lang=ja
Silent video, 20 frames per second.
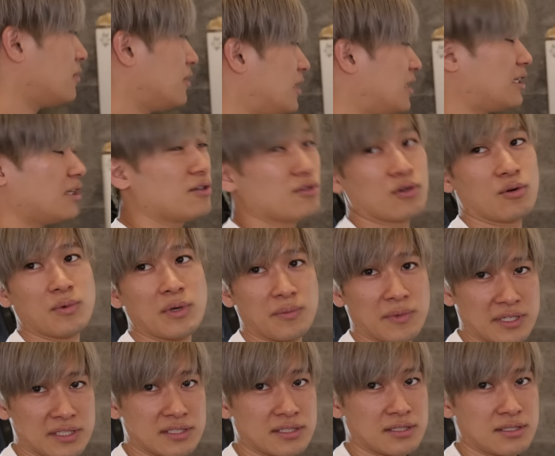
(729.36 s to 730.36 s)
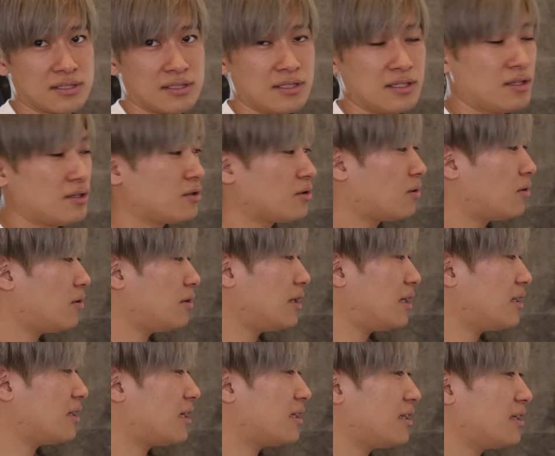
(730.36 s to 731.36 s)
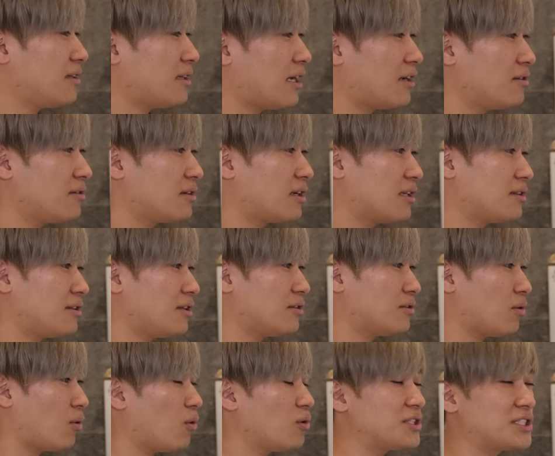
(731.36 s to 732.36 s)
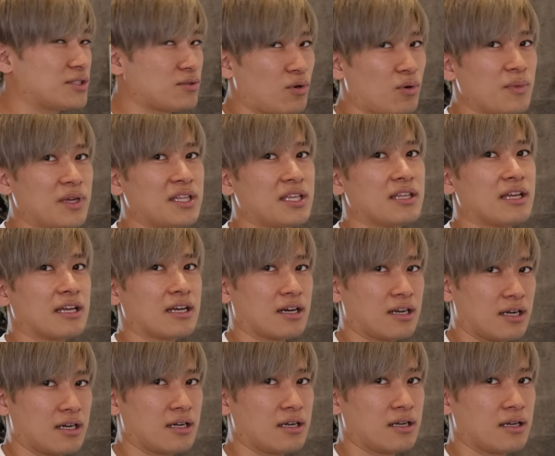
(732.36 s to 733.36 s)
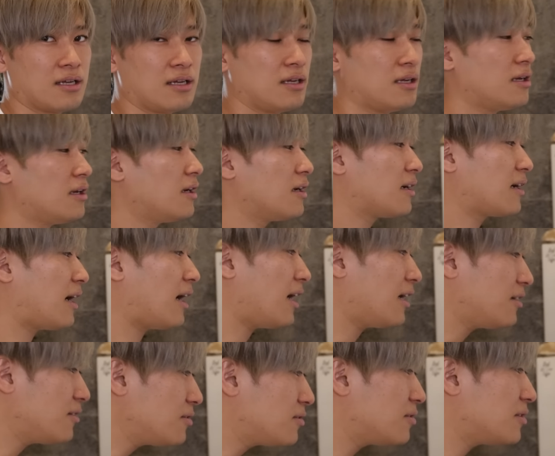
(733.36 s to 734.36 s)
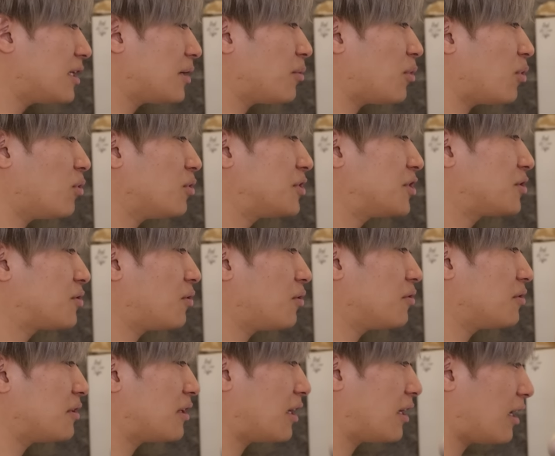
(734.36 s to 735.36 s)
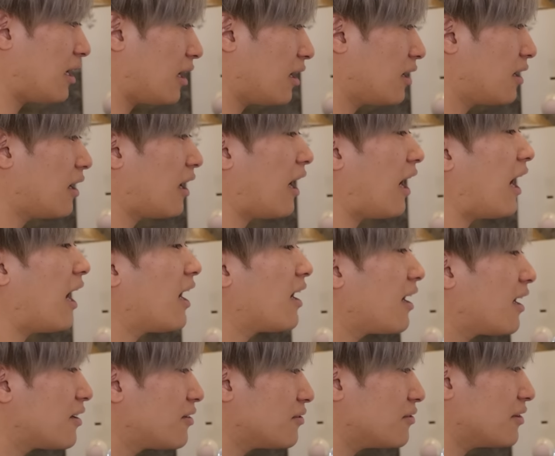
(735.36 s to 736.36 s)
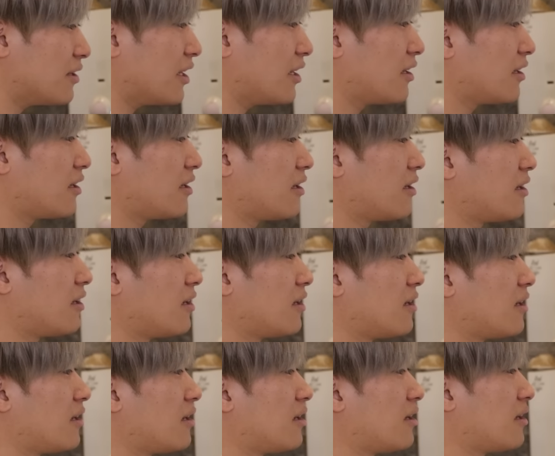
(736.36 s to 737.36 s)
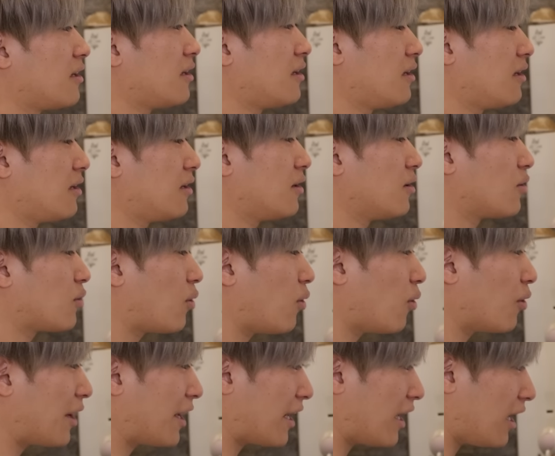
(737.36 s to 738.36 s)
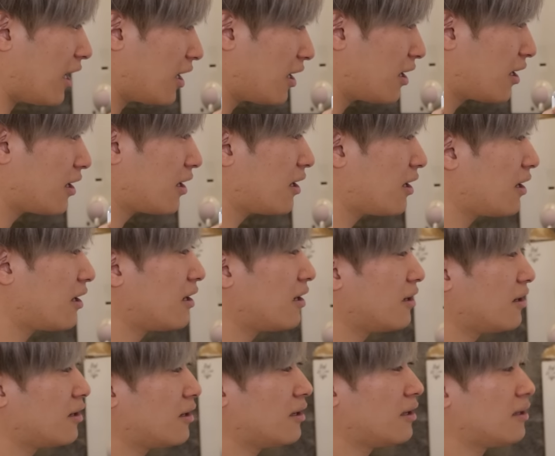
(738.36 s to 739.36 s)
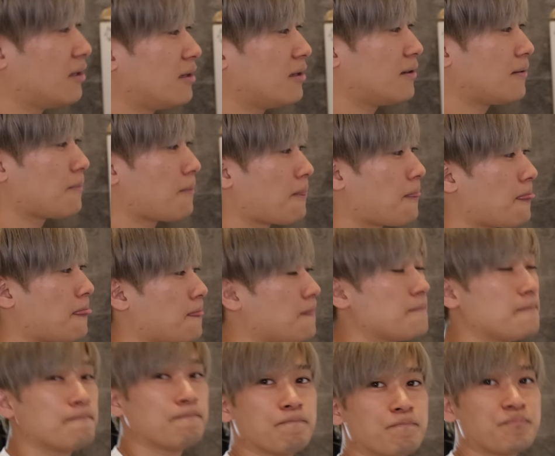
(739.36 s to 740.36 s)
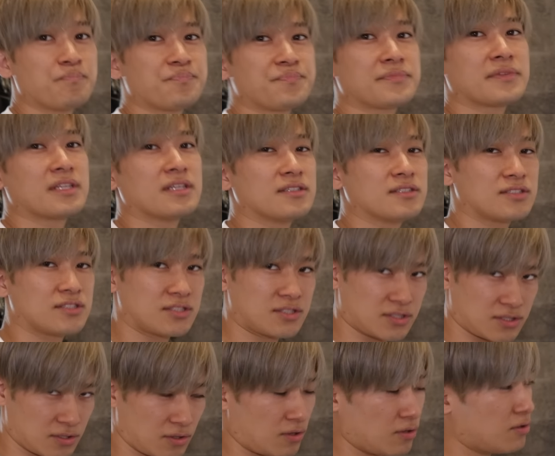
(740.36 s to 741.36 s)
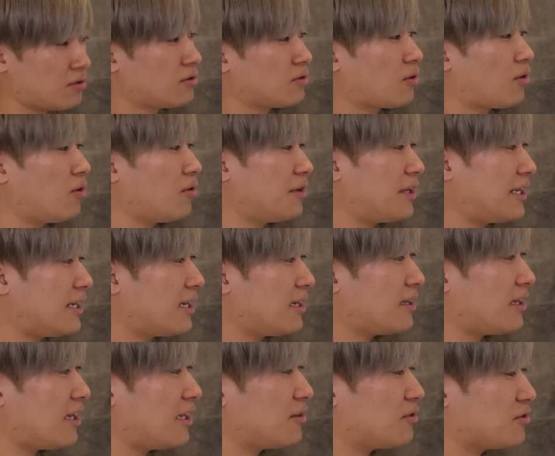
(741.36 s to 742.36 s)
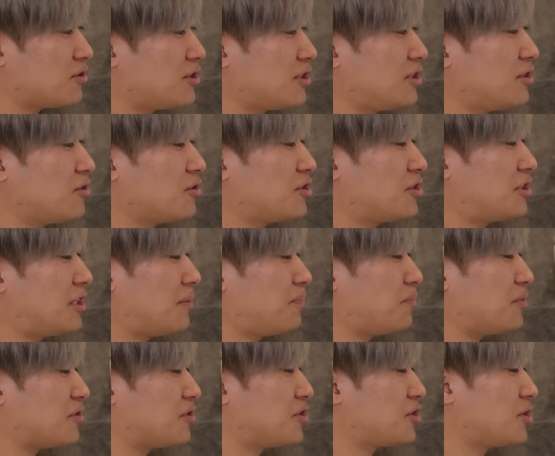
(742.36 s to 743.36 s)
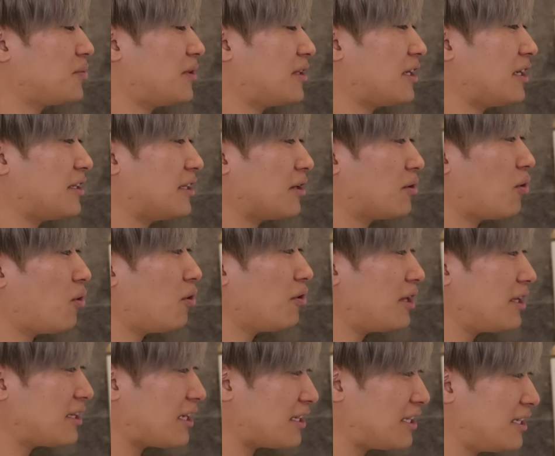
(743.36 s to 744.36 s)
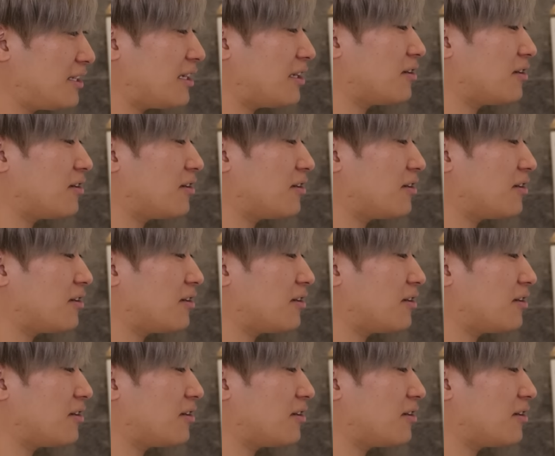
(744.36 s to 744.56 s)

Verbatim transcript: いてると思います、はいはい、これは何でなるんかっていうと押し込めてないから軽くでも押し込んだら上がるんでこれがああそっちの方が全体的に綺麗です、ね、そうこれがないと次のステップ進めないんでこれ何に